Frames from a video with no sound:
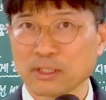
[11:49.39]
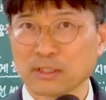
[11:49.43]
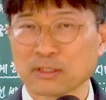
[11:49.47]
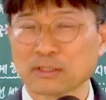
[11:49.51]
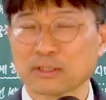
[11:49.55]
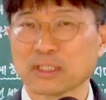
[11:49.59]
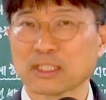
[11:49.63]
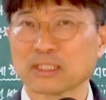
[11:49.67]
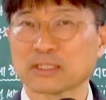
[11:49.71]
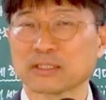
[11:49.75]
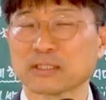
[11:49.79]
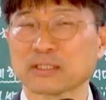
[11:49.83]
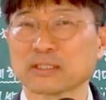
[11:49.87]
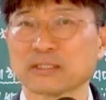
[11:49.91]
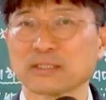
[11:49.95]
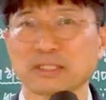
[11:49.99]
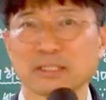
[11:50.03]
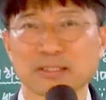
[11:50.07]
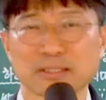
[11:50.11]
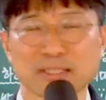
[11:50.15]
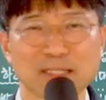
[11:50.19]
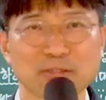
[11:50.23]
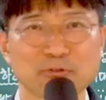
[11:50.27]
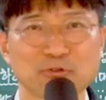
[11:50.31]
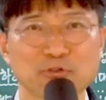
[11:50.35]
거기에
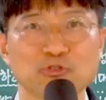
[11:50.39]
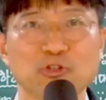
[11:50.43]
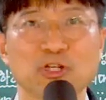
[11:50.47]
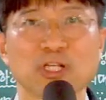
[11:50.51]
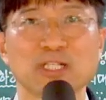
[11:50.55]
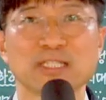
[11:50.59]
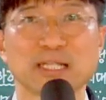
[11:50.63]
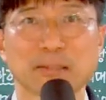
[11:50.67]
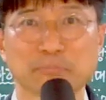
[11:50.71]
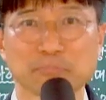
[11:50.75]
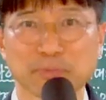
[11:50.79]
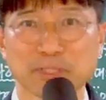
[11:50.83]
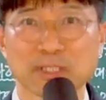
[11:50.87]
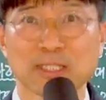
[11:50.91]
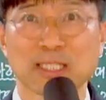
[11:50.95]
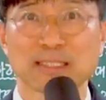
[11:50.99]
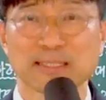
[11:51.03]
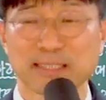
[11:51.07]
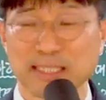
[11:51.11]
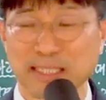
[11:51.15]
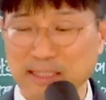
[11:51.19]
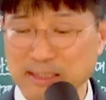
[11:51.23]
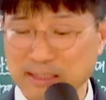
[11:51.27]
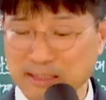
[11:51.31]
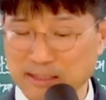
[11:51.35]
33살 유대인 남자가
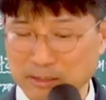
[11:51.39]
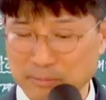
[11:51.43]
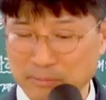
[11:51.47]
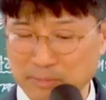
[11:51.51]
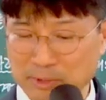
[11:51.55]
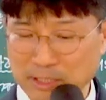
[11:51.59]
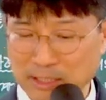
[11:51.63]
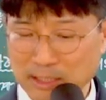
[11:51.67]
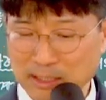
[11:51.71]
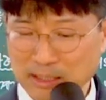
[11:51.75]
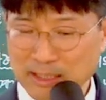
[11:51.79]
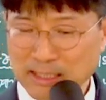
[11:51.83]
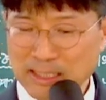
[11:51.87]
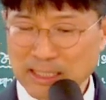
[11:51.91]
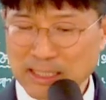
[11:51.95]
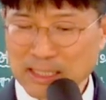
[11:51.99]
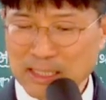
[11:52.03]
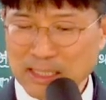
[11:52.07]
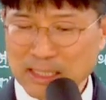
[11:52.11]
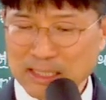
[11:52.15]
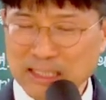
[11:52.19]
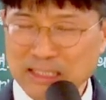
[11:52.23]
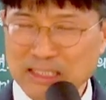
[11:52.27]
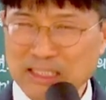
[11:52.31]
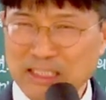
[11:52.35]
앉아 있는 겁니다.
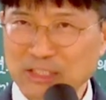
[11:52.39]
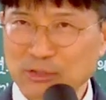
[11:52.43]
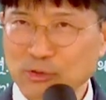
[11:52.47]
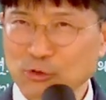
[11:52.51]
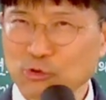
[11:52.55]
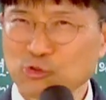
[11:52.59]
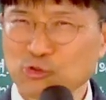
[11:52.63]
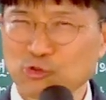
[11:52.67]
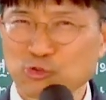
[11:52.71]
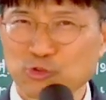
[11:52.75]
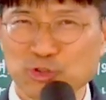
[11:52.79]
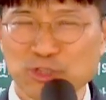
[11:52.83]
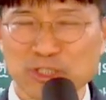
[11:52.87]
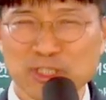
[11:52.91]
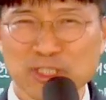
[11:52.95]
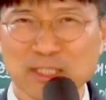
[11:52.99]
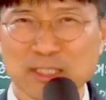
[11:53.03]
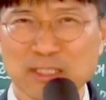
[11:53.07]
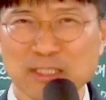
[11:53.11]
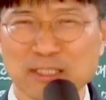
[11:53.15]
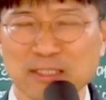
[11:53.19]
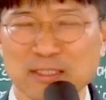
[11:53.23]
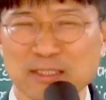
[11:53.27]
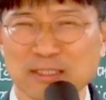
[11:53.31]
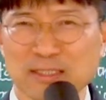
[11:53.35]
그러니까
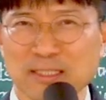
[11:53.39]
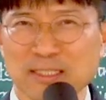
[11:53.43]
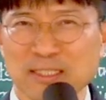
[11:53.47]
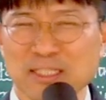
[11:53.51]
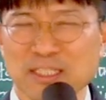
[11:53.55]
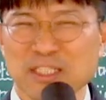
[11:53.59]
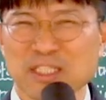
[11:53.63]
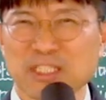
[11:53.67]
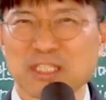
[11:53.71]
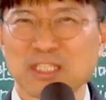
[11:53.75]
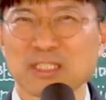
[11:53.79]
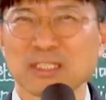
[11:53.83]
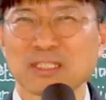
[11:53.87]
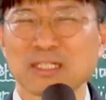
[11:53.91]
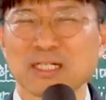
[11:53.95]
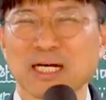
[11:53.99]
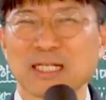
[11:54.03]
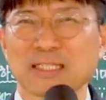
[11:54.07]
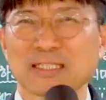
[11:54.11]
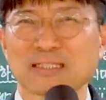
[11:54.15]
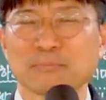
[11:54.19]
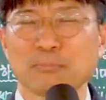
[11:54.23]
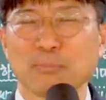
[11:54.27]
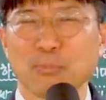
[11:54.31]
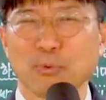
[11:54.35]
시온주의를
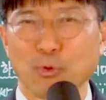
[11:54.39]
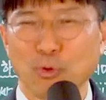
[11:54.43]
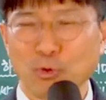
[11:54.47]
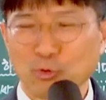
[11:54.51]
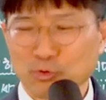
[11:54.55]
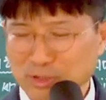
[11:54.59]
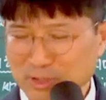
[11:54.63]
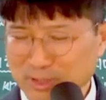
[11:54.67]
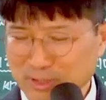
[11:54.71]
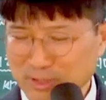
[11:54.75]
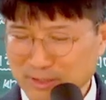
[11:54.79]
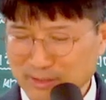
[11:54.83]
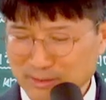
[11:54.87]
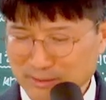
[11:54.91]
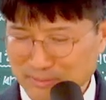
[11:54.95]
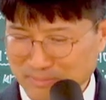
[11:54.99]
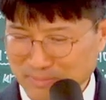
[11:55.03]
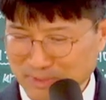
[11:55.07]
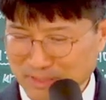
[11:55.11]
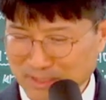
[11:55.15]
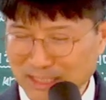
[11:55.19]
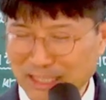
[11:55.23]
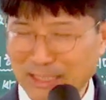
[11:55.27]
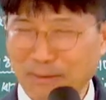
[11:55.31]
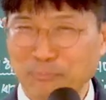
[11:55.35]
싫어하는 모든
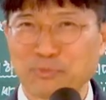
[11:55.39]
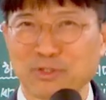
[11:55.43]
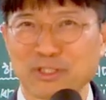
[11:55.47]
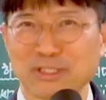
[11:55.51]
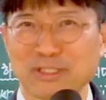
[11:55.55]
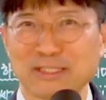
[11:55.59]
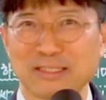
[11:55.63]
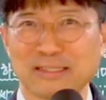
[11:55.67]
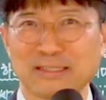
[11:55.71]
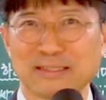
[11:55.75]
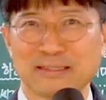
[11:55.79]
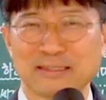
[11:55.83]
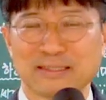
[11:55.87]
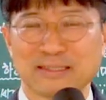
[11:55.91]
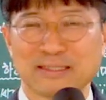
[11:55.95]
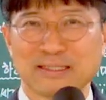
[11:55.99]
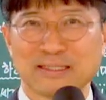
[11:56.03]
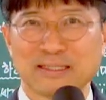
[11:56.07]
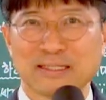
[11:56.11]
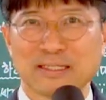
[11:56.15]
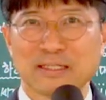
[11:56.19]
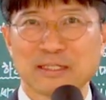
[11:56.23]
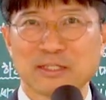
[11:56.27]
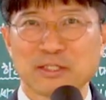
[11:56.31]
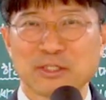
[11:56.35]
사람들
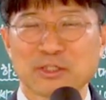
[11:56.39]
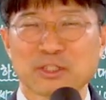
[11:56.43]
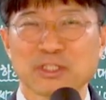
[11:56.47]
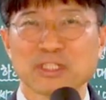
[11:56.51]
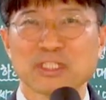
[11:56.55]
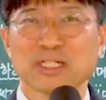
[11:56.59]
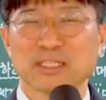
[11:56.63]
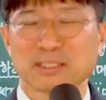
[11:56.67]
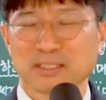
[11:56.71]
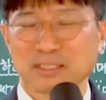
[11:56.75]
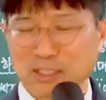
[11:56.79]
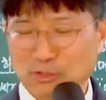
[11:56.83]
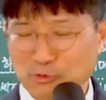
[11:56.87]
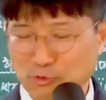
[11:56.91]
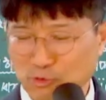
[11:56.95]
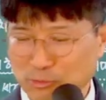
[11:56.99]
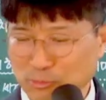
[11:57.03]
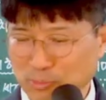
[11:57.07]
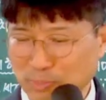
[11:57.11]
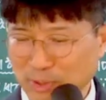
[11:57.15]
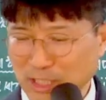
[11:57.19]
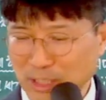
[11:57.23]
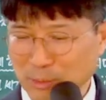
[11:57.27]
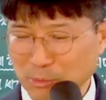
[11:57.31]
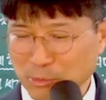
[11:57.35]
거기 가서
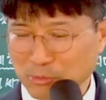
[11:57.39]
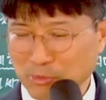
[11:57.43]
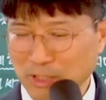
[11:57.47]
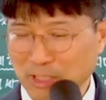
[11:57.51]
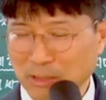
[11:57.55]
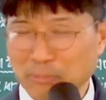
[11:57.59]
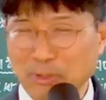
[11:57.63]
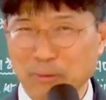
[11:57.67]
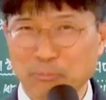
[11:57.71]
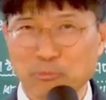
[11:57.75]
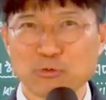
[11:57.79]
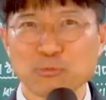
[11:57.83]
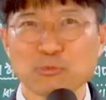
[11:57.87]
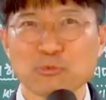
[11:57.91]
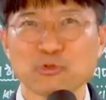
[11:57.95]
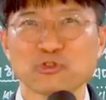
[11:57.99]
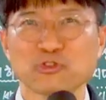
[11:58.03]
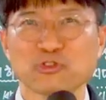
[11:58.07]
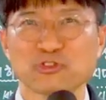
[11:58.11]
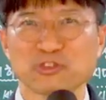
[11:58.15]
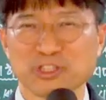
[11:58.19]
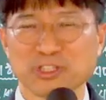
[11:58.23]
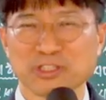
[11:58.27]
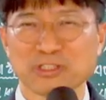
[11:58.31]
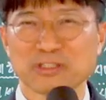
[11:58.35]
예수님 바라보면 아마
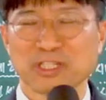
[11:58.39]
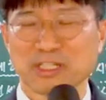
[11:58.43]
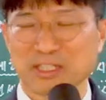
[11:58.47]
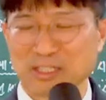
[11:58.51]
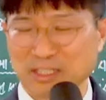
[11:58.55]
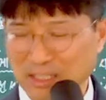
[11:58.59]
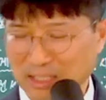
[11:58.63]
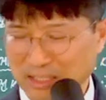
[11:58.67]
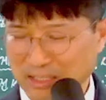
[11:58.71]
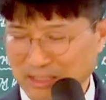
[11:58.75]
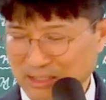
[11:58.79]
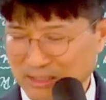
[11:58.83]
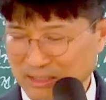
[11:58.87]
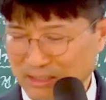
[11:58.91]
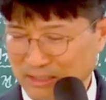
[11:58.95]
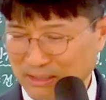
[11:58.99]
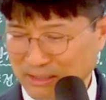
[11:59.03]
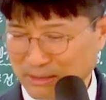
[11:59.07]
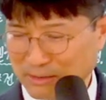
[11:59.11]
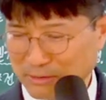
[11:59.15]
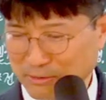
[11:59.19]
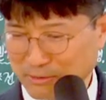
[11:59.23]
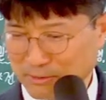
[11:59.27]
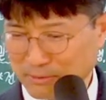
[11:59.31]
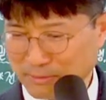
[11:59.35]
불못을 뛰어내리라 할
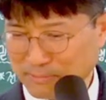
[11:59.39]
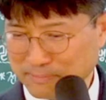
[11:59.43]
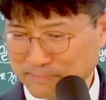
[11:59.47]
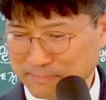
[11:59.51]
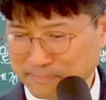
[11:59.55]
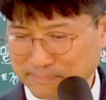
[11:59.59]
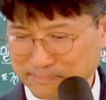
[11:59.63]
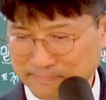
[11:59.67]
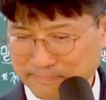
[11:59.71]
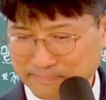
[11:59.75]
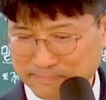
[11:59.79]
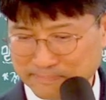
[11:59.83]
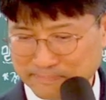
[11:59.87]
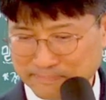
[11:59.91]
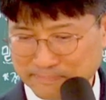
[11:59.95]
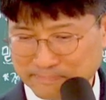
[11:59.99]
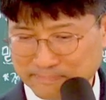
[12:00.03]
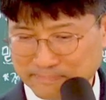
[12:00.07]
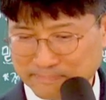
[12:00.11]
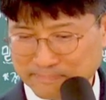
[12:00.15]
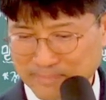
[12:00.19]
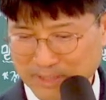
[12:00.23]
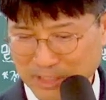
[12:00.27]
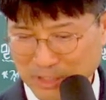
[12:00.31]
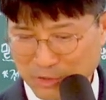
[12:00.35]
거예요.
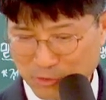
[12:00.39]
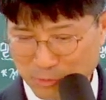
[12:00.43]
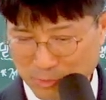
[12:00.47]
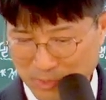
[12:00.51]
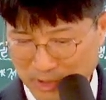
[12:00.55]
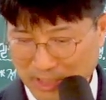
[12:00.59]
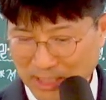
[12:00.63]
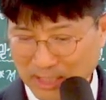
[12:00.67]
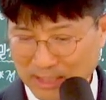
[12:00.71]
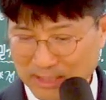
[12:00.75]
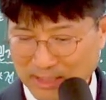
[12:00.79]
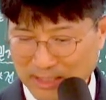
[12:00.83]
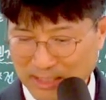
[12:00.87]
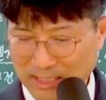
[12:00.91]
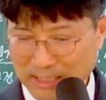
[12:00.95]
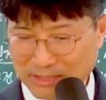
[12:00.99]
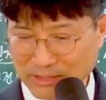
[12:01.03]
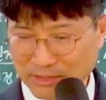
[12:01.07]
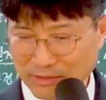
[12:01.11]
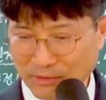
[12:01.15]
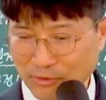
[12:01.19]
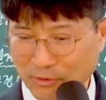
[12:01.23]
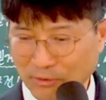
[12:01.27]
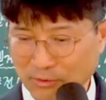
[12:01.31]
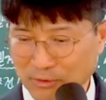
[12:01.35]
예수님 거기 앉아
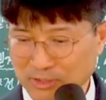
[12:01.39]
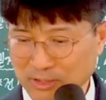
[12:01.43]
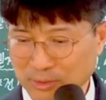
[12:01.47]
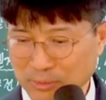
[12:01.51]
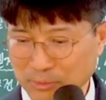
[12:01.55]
계세요.